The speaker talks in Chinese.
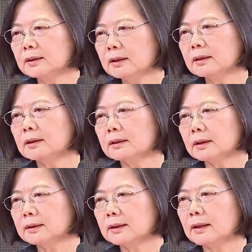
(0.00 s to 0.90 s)
任何
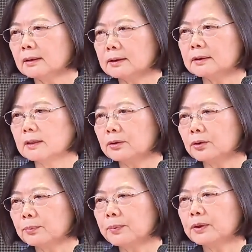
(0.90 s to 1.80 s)
的政党之争，
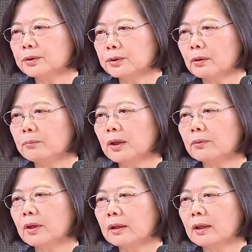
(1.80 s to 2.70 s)
都必须要面
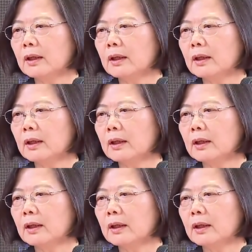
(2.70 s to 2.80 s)
对